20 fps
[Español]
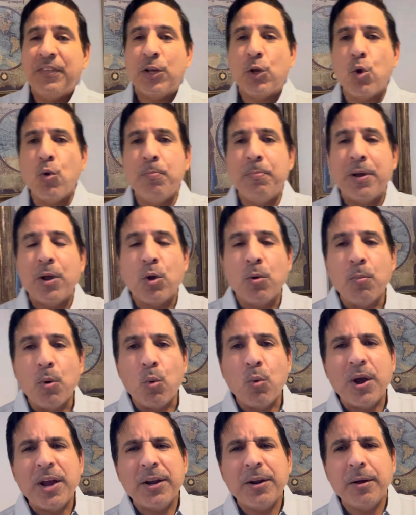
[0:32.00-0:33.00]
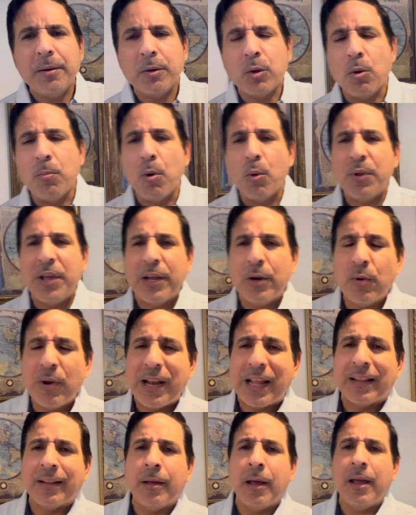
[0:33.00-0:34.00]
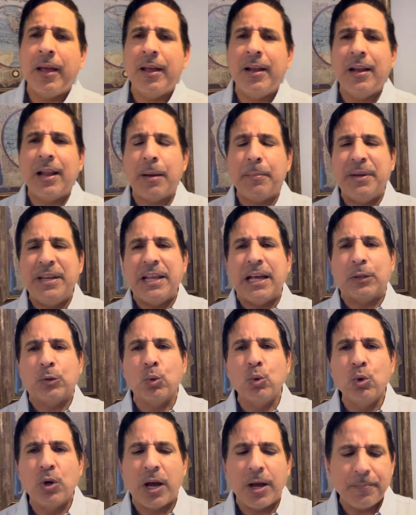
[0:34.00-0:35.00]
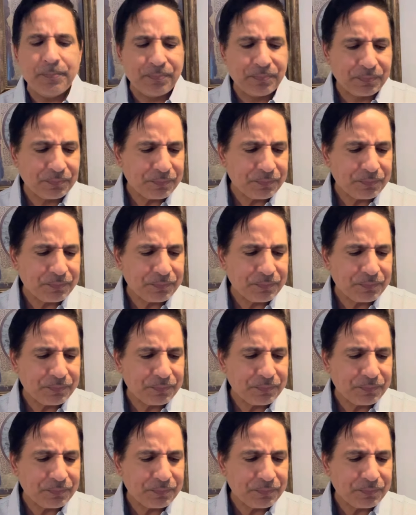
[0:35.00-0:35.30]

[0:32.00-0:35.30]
disculpen, como, vieron en la miniatura